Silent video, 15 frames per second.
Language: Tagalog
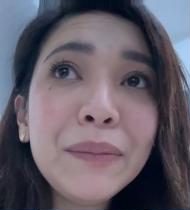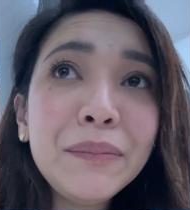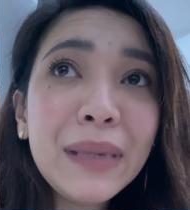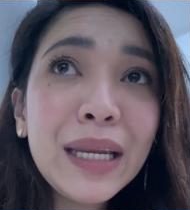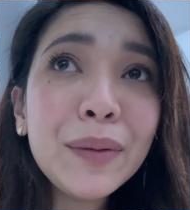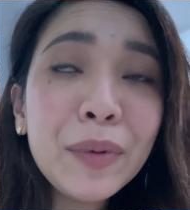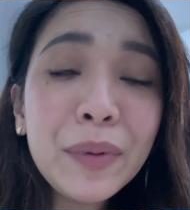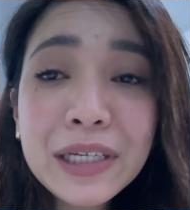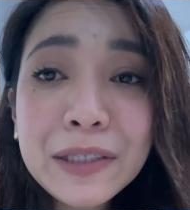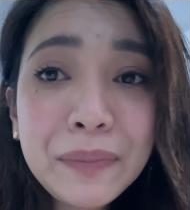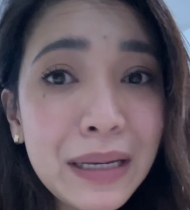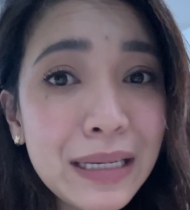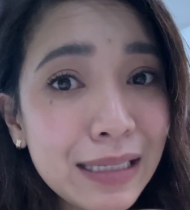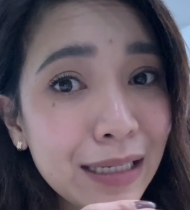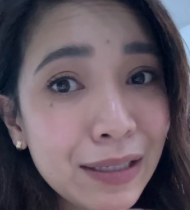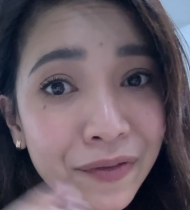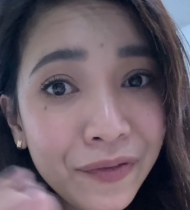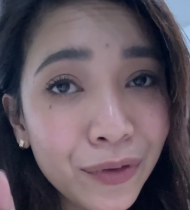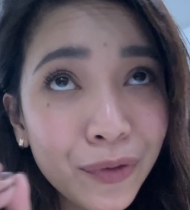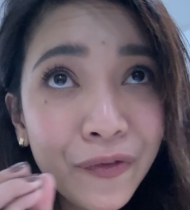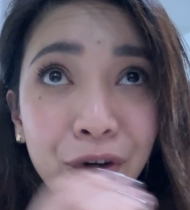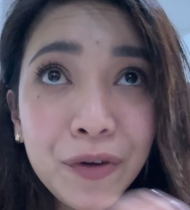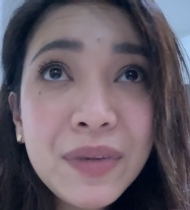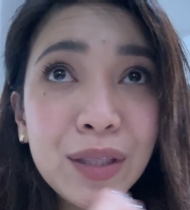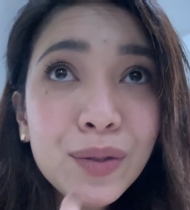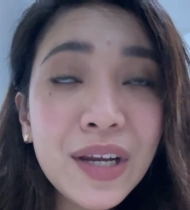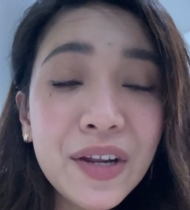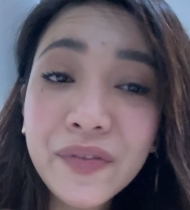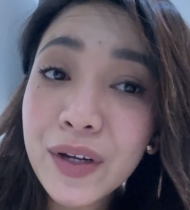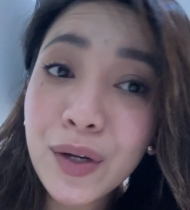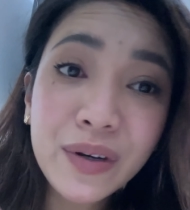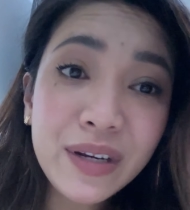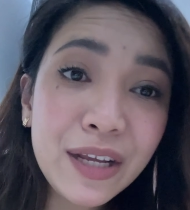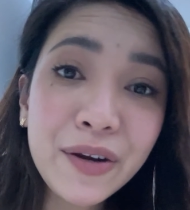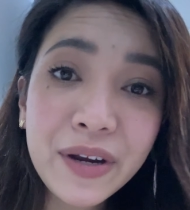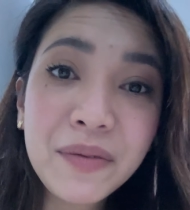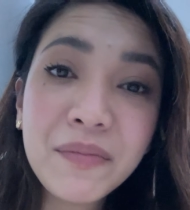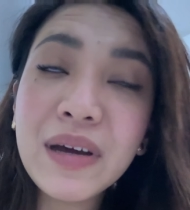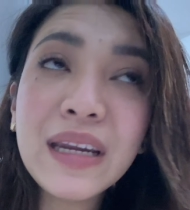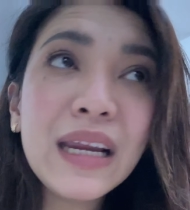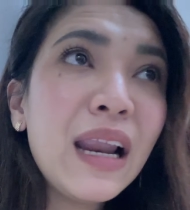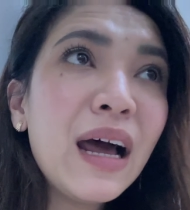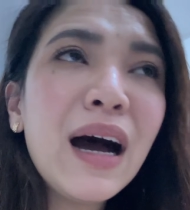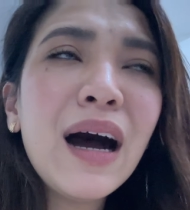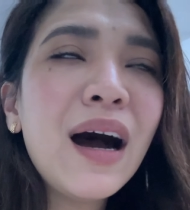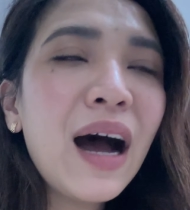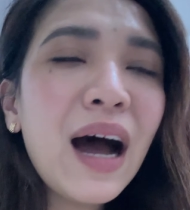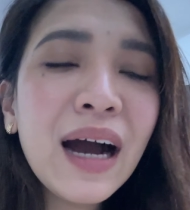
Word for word: minimum expenses for me to live alone here in Manila.